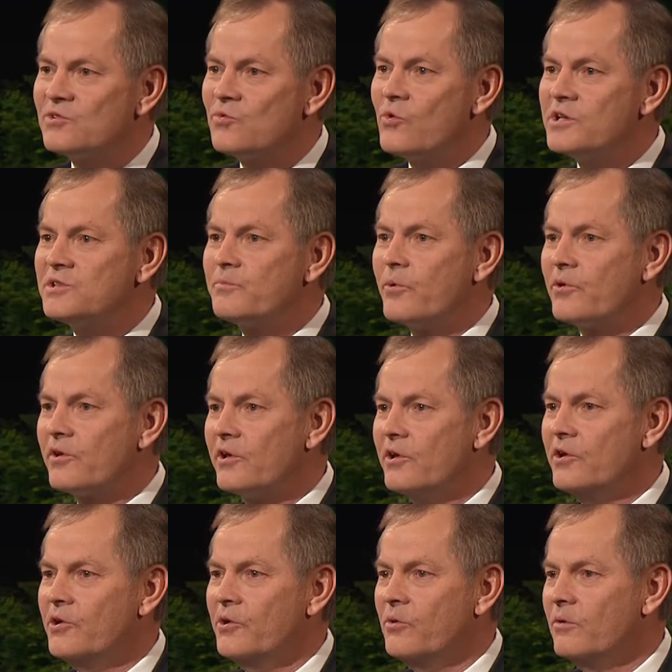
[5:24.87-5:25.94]
或许在这
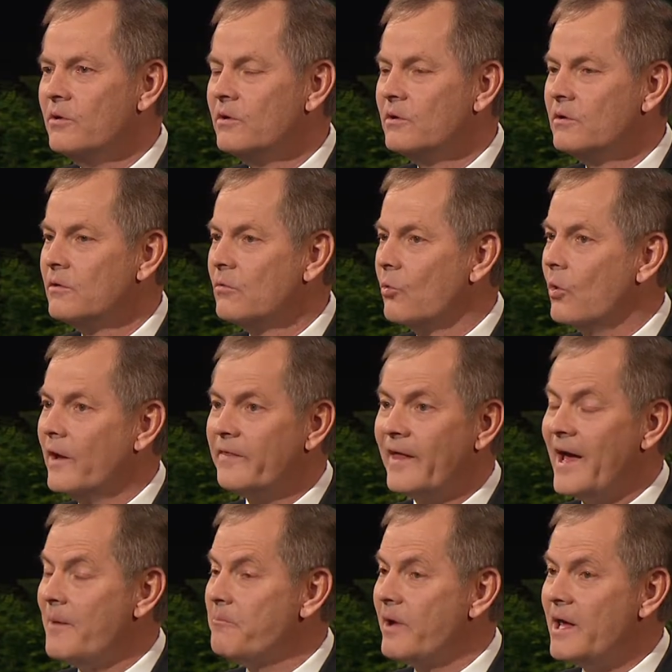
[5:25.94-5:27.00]
次大会期间，
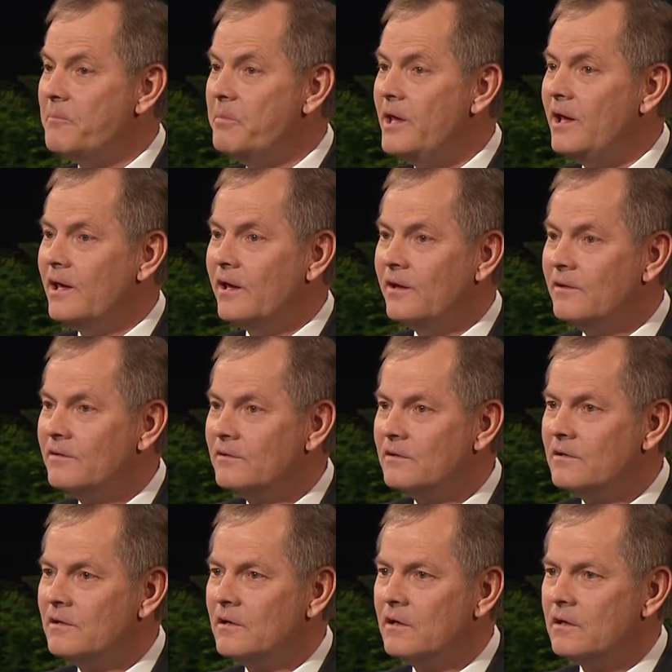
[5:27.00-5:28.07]
圣灵已经向您低
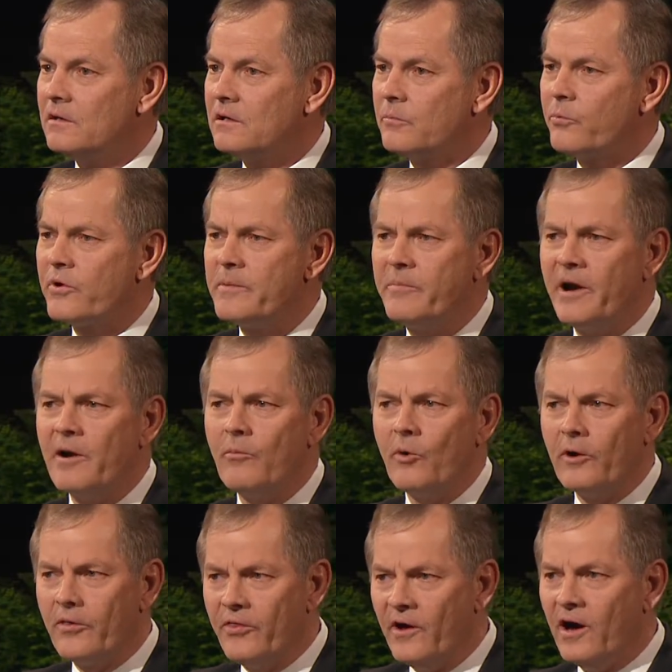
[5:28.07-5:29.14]
语该做什
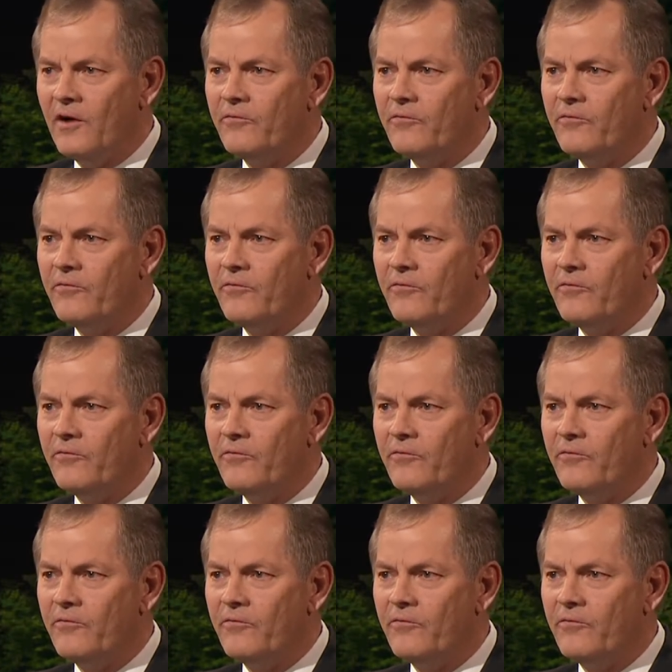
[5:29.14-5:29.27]
么。